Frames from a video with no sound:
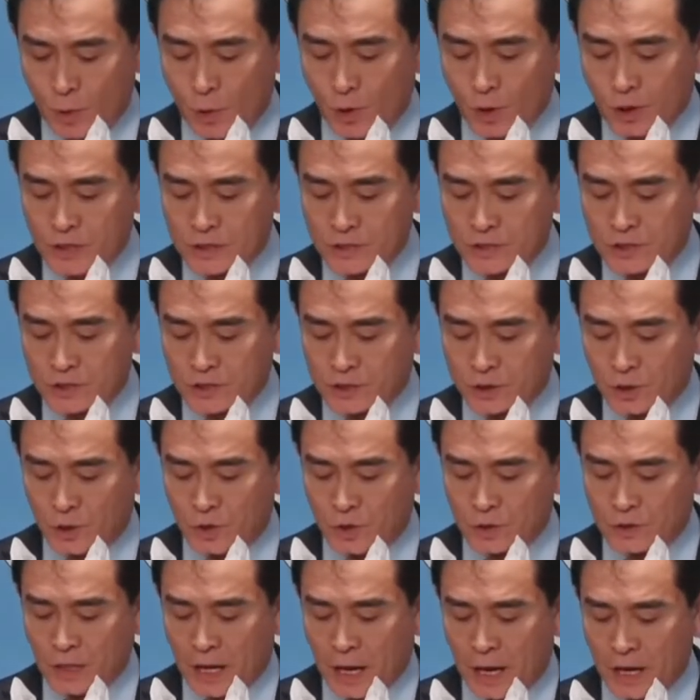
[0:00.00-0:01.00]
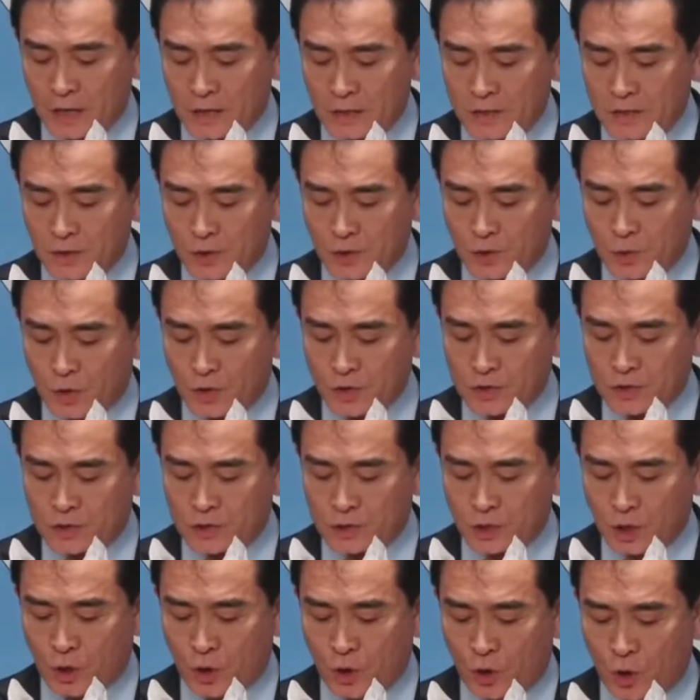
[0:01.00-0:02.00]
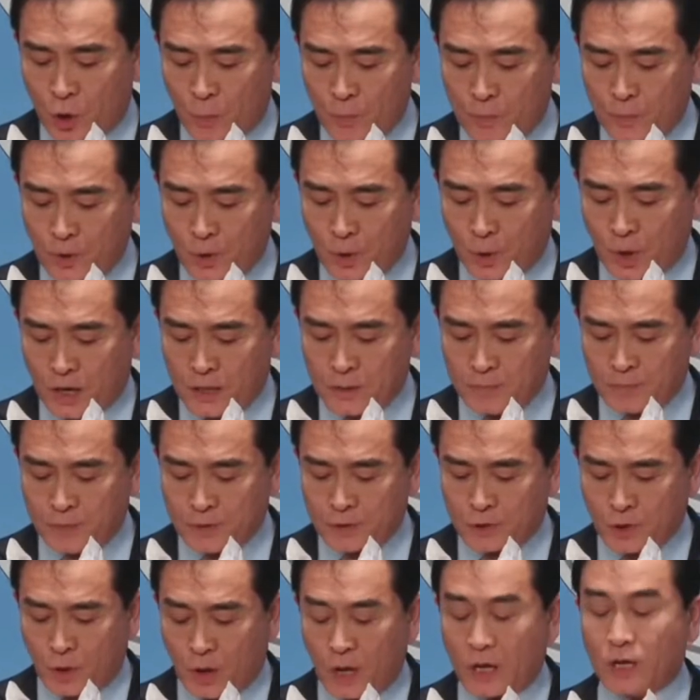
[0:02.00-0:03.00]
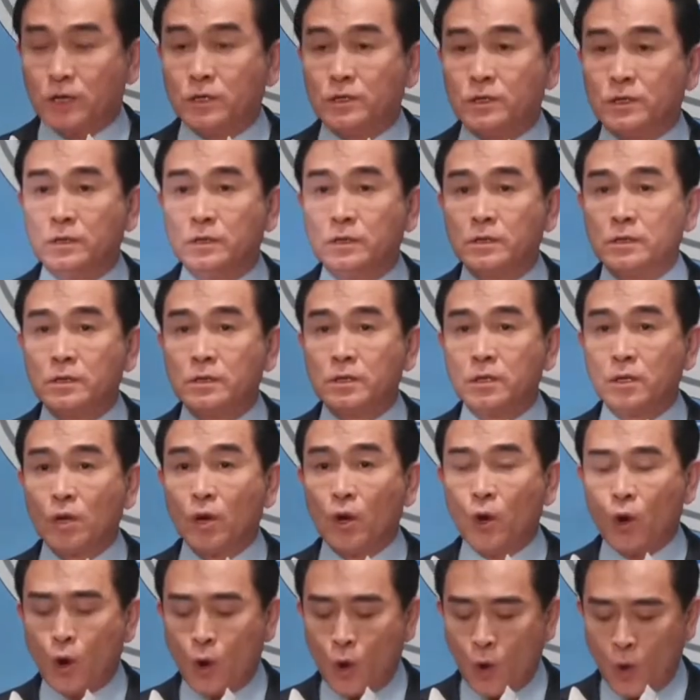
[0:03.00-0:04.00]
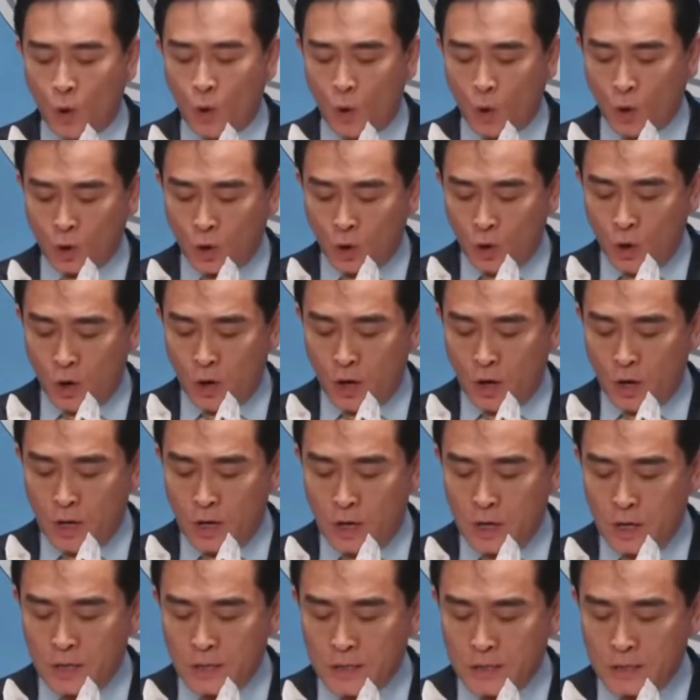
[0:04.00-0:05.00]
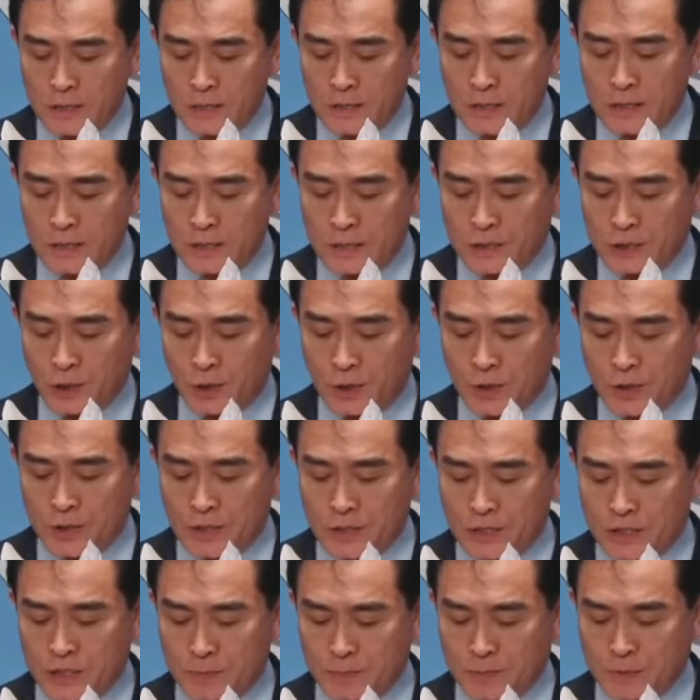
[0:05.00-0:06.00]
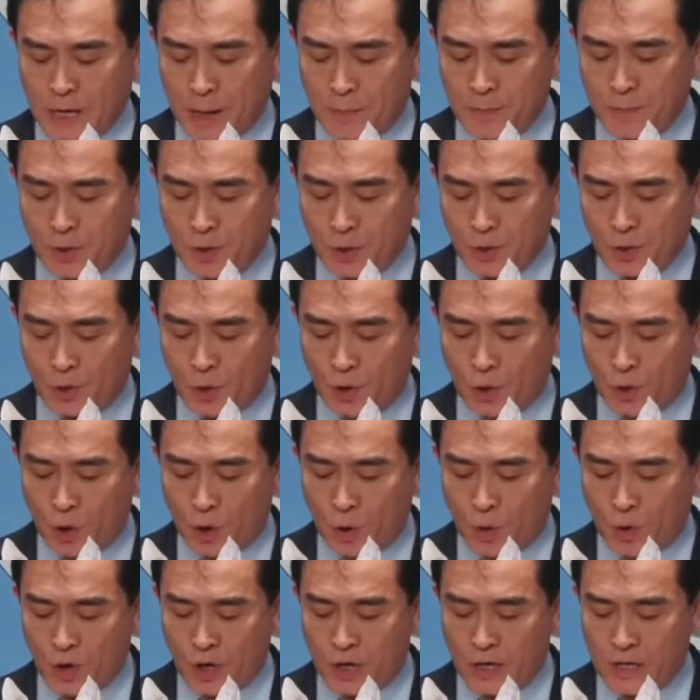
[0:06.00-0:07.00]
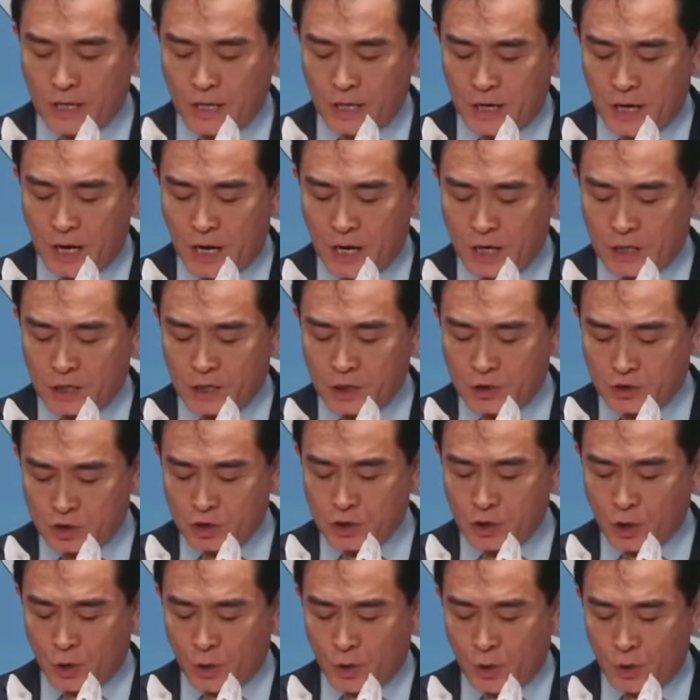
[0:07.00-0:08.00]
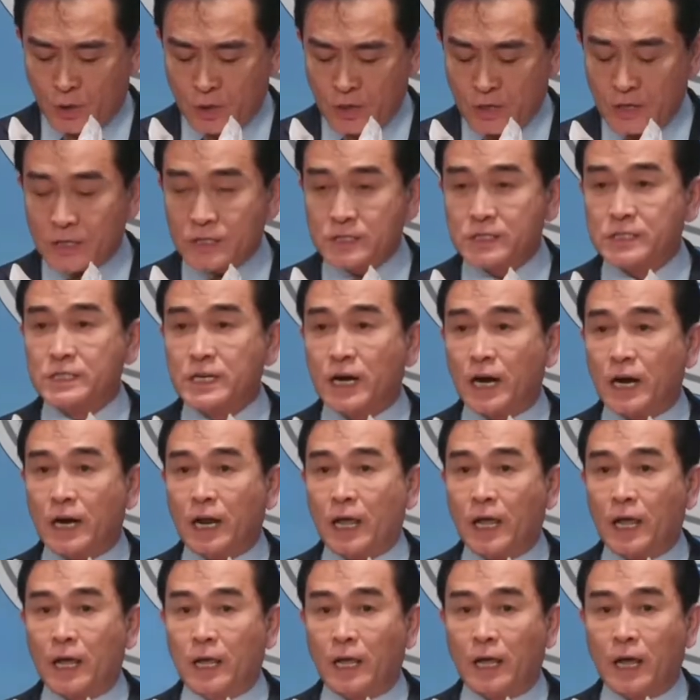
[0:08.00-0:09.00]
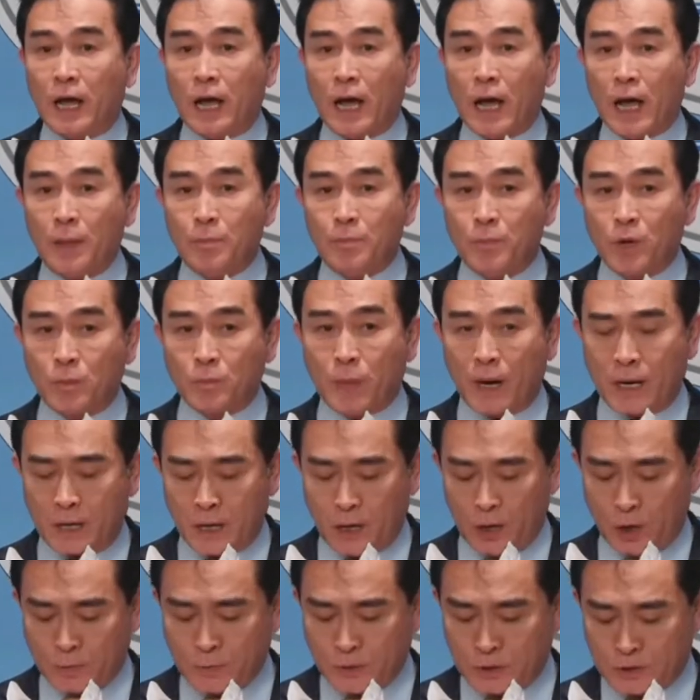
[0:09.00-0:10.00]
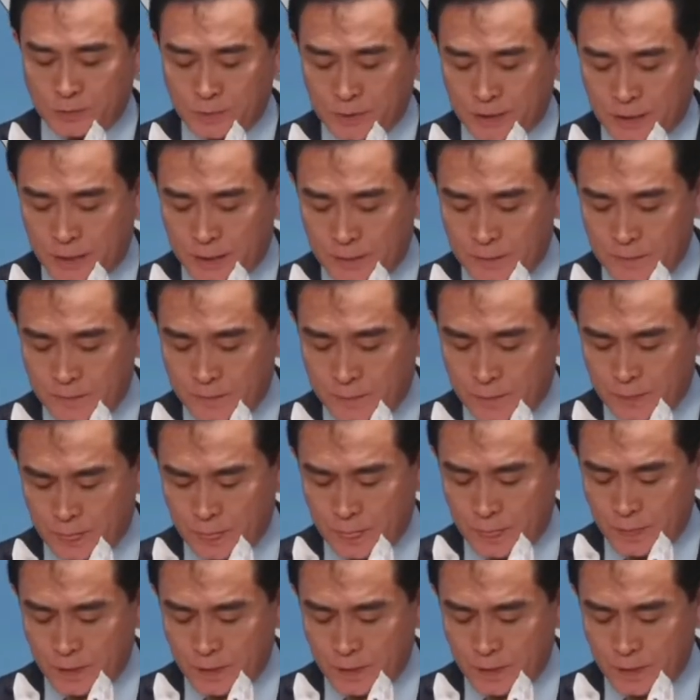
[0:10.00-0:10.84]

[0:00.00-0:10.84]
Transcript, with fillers: 본인 스스로 다른 의원실로 옮겨간 비서관은 오늘 2023년 5월 1일 기준으로 지난해 한 명밖에 없었습니다.